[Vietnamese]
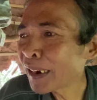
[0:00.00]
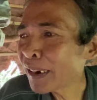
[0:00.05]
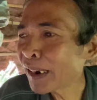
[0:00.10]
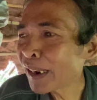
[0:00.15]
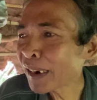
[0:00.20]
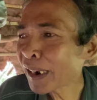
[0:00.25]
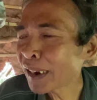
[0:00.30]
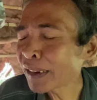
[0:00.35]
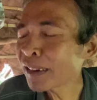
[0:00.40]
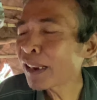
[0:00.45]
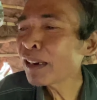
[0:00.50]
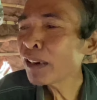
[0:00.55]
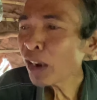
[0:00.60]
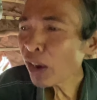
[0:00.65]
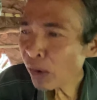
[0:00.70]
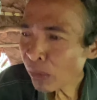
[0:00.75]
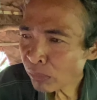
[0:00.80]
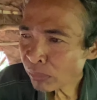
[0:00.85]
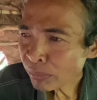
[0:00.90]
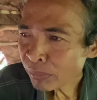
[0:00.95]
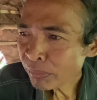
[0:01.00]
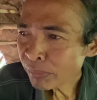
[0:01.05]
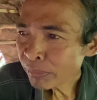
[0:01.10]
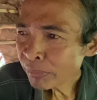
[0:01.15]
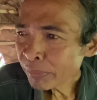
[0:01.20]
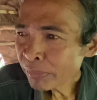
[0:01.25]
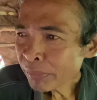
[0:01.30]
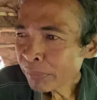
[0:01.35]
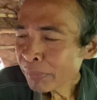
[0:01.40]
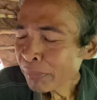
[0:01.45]
là Catalonia
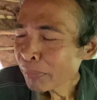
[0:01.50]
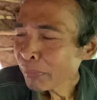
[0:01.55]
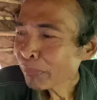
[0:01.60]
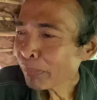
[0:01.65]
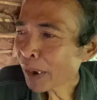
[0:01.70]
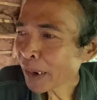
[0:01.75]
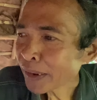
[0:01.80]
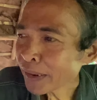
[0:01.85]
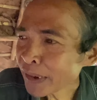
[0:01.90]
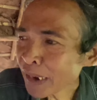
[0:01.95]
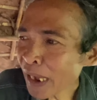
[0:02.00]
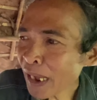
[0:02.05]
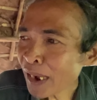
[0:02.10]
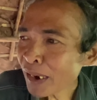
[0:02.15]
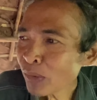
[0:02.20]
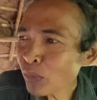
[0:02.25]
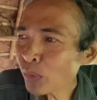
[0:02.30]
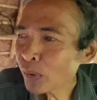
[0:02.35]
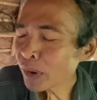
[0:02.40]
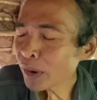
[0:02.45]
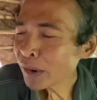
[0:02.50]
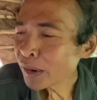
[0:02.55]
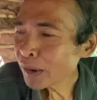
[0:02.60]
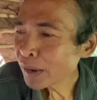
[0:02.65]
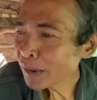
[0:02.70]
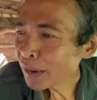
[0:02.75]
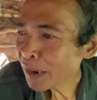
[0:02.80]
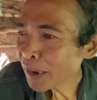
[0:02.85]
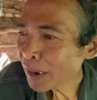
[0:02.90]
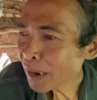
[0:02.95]
mà cha
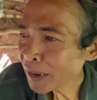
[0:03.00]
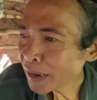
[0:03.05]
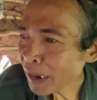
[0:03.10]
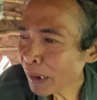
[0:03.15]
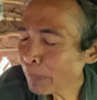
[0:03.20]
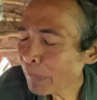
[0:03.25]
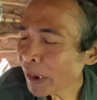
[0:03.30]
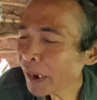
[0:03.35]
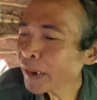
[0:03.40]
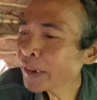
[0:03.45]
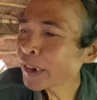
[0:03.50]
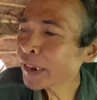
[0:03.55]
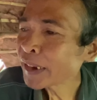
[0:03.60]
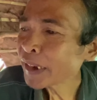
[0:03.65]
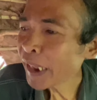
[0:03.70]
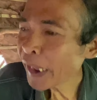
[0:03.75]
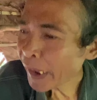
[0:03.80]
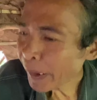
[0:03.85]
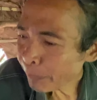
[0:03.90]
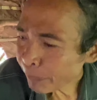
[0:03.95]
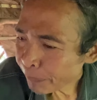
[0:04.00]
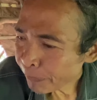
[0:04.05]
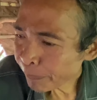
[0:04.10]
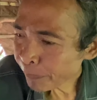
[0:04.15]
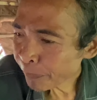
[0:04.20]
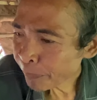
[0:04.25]
của là cha mới lại thì đem